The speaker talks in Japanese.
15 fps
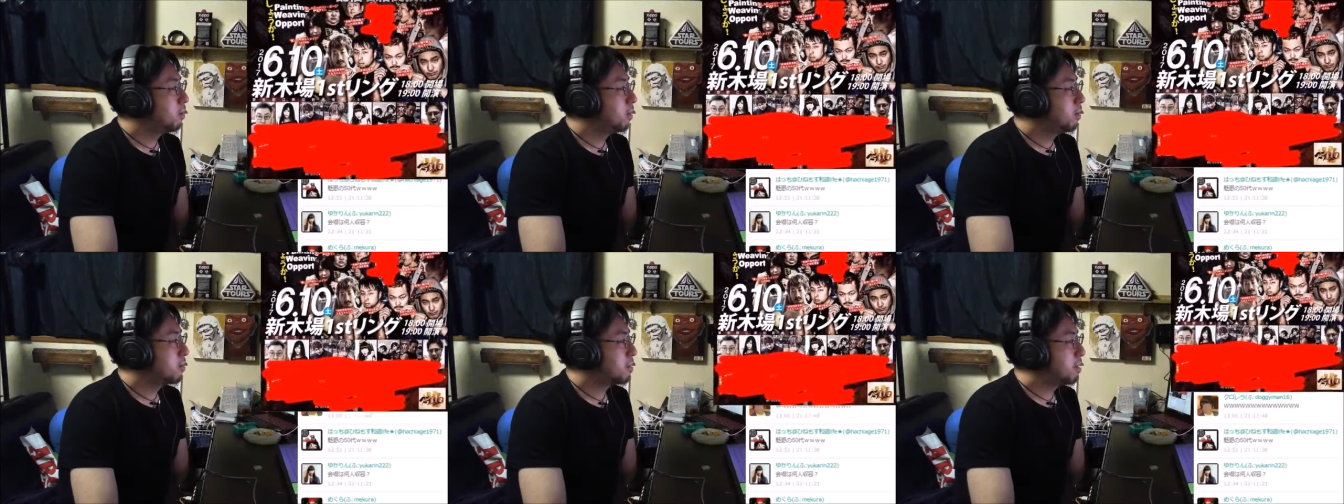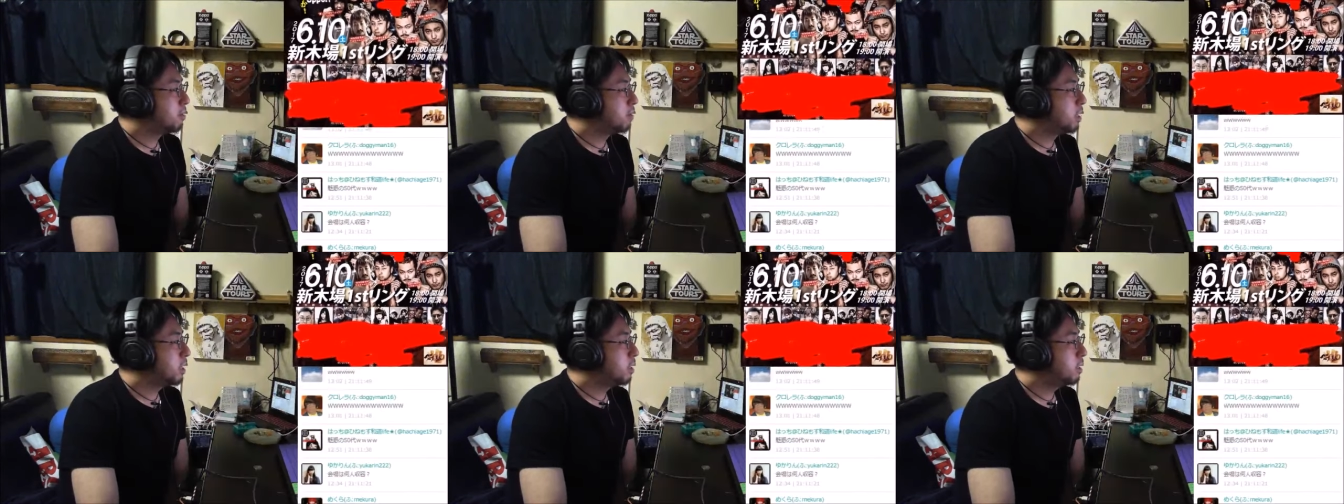ロハコ
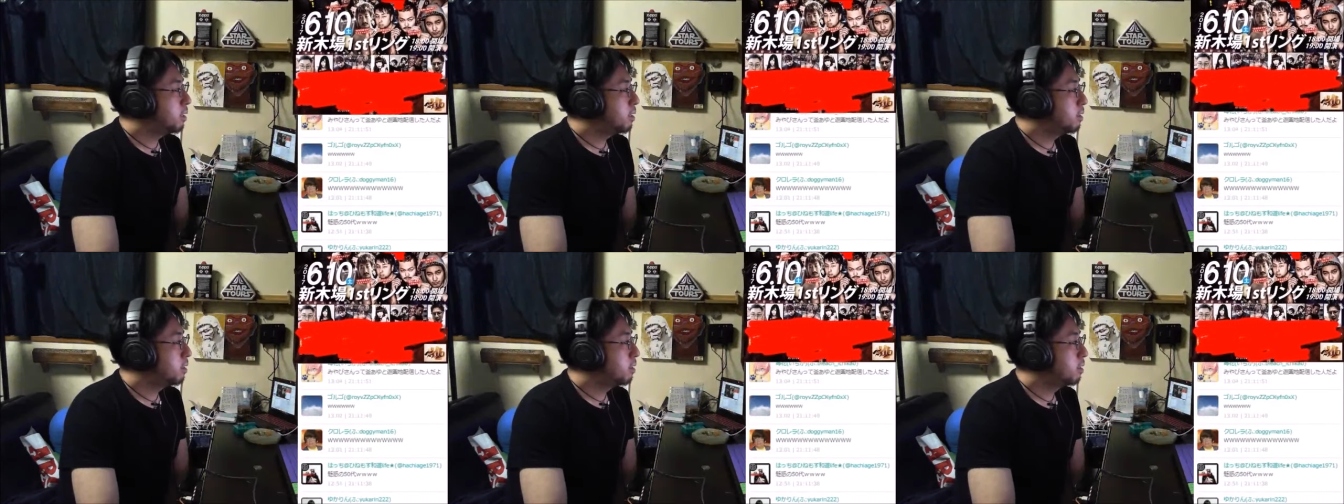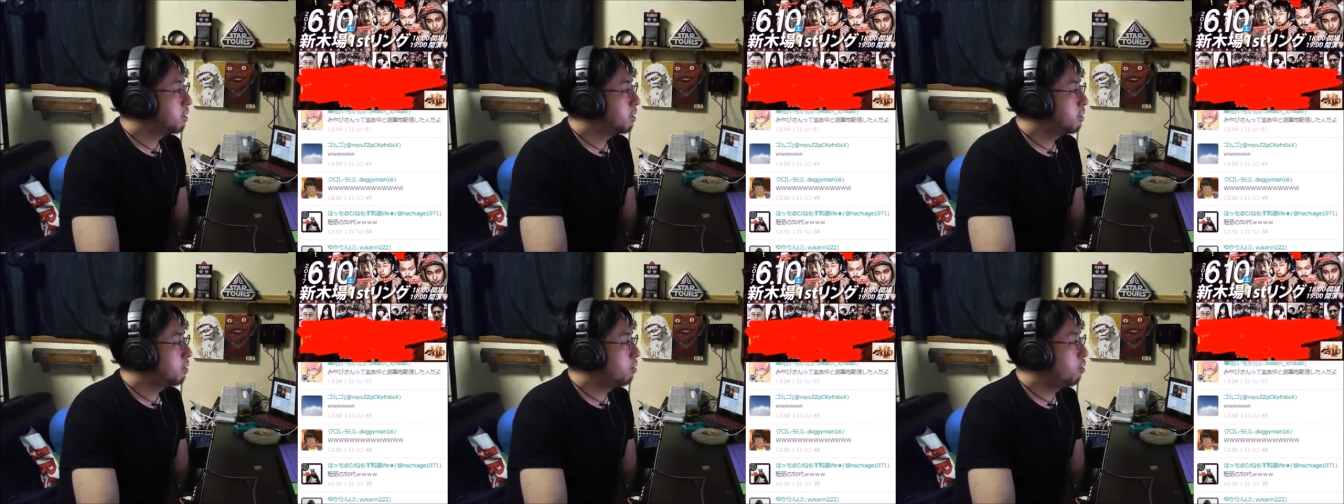さんってもとも
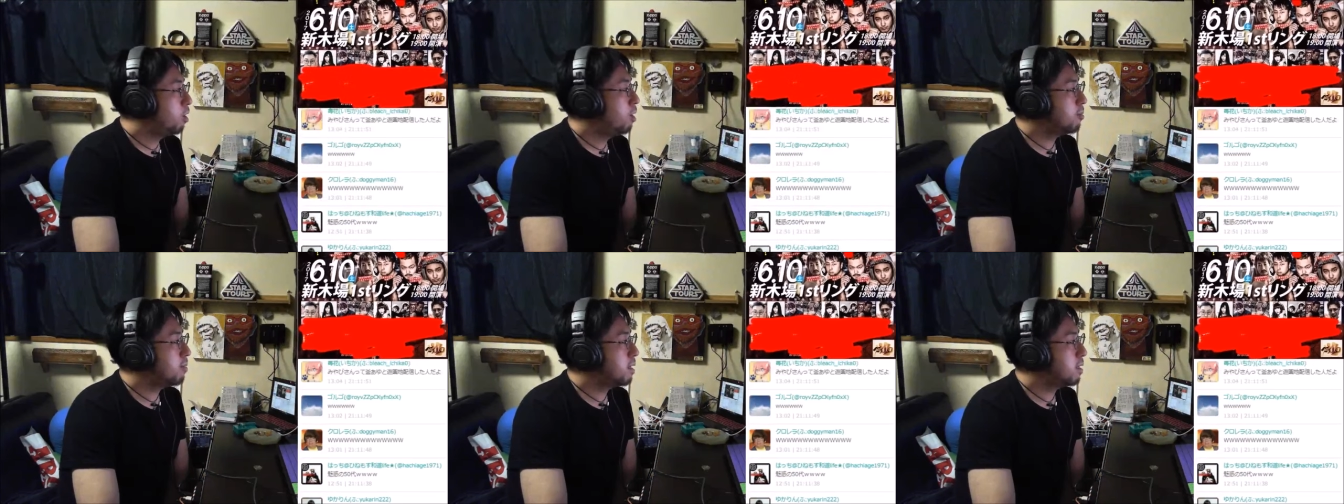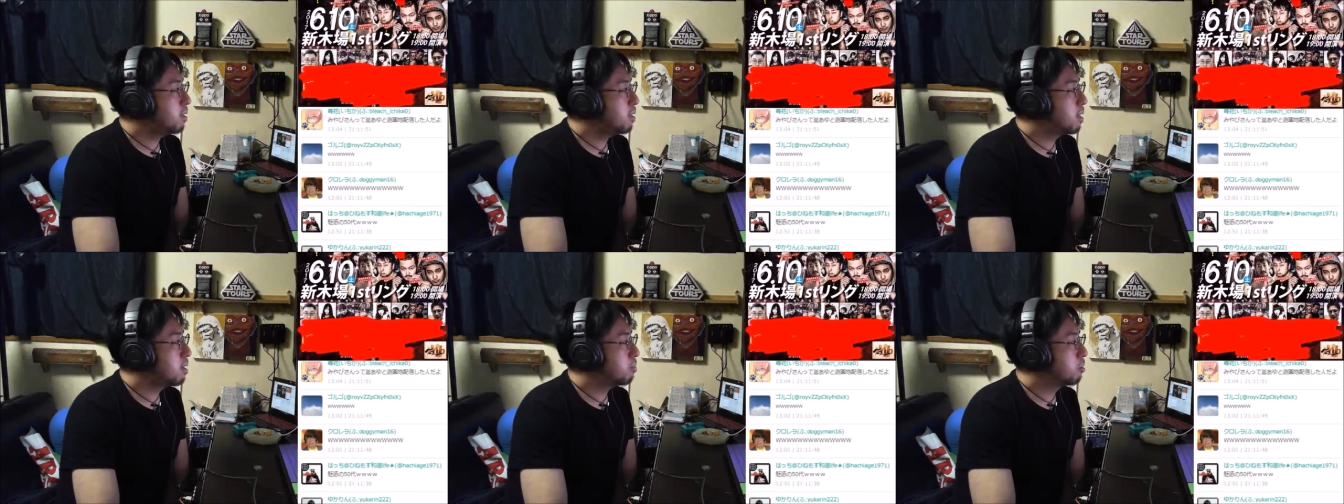と俺のリスナー
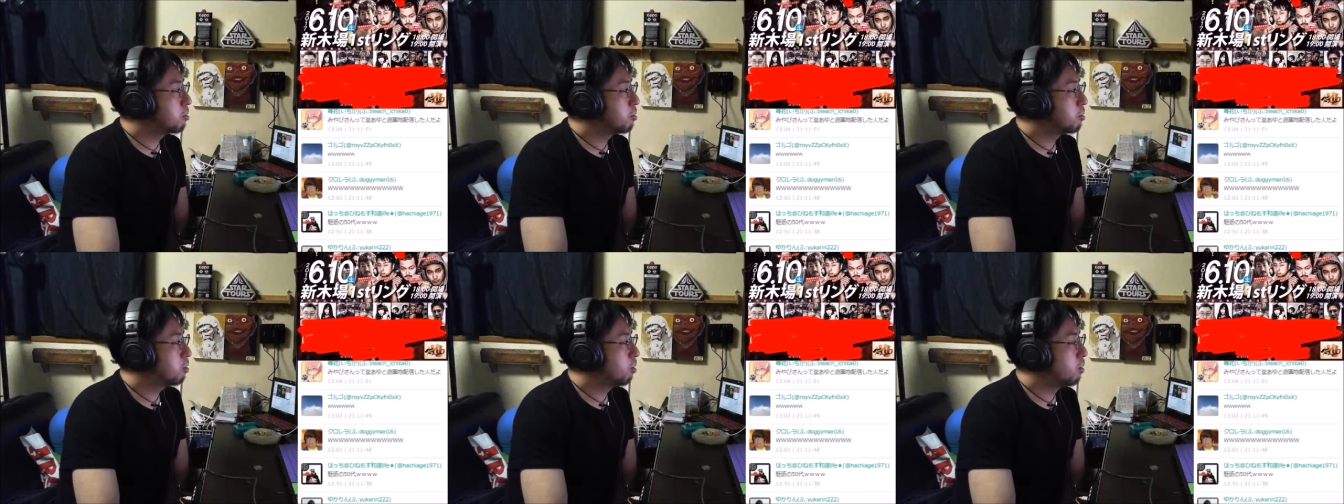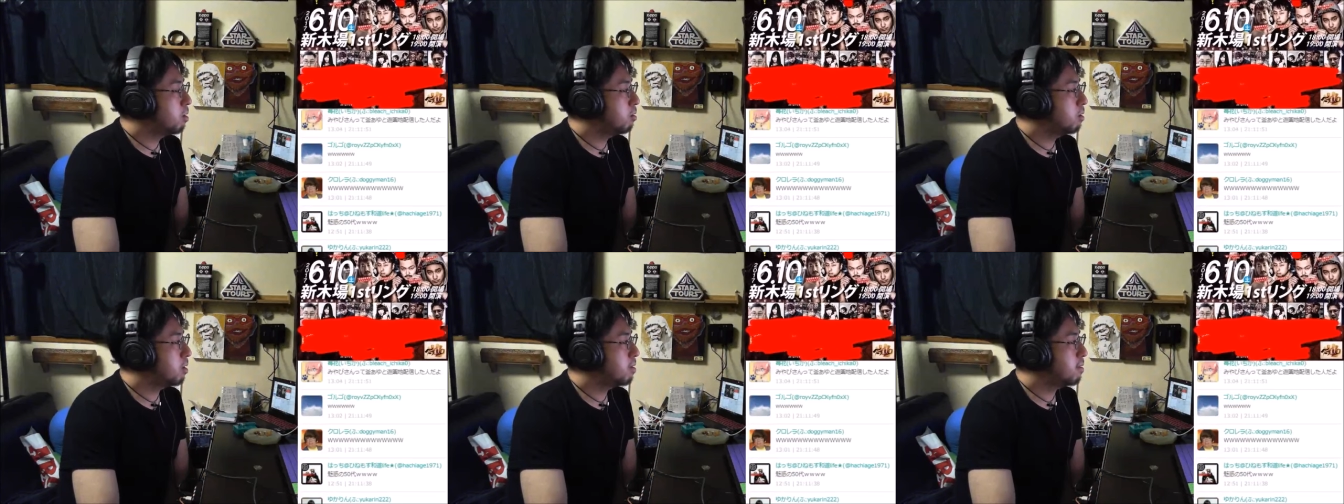だったんだよ。
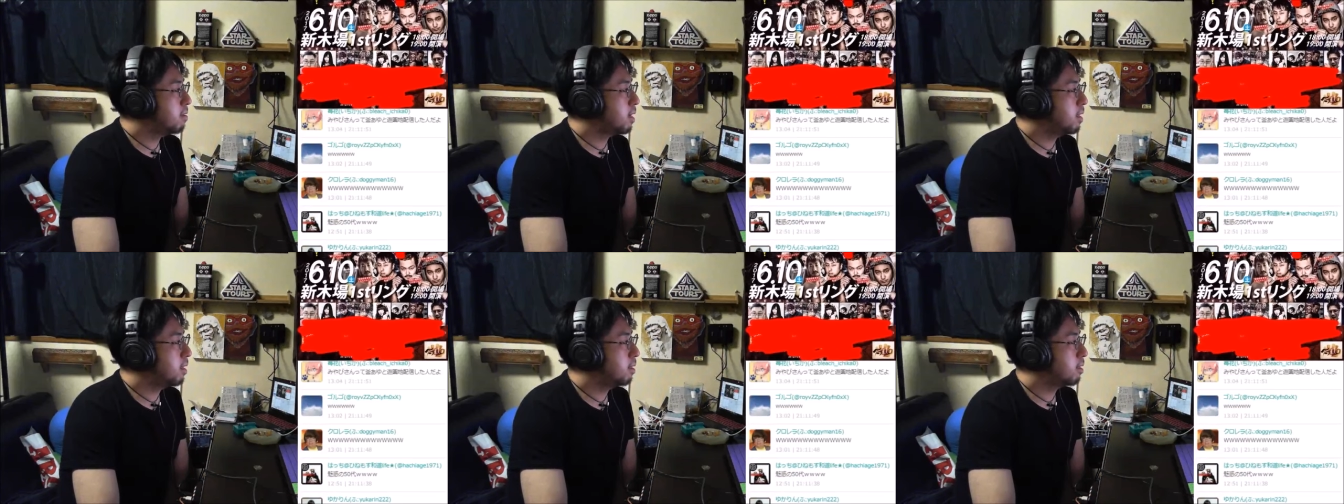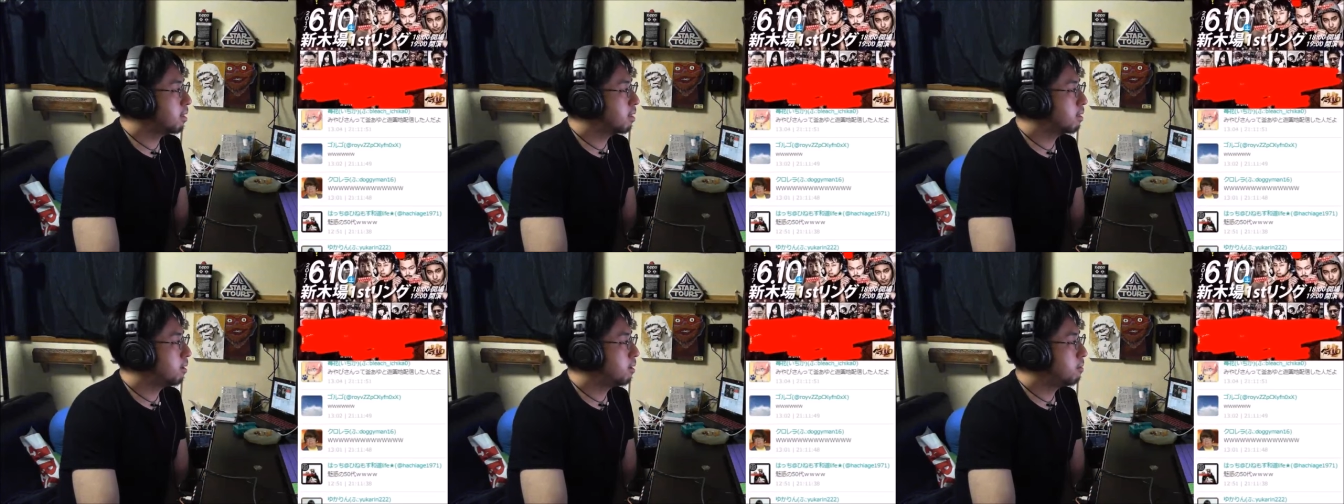だから、そ
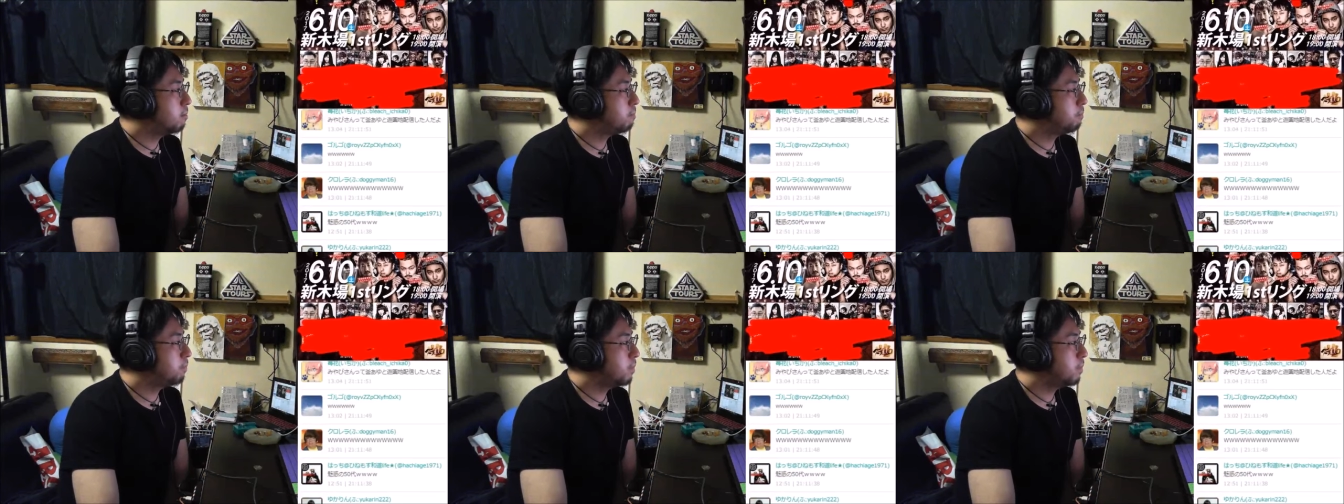の関係